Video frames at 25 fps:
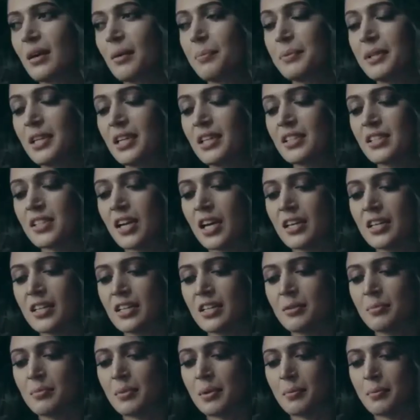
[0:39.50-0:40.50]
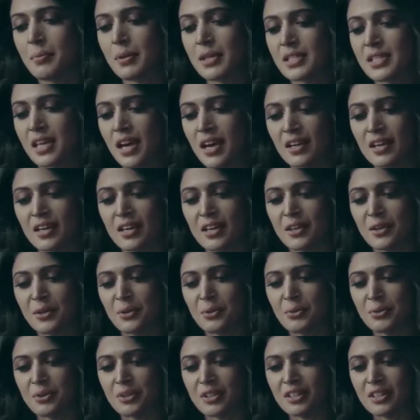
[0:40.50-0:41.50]
अपनी शायरी में बसा के
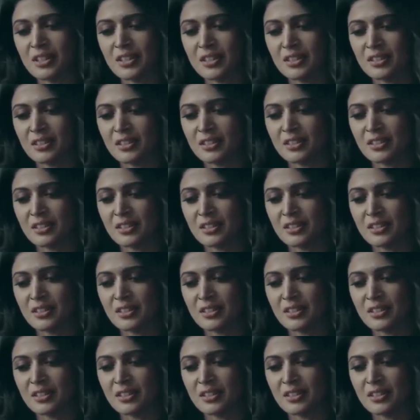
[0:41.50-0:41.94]
रखूंगी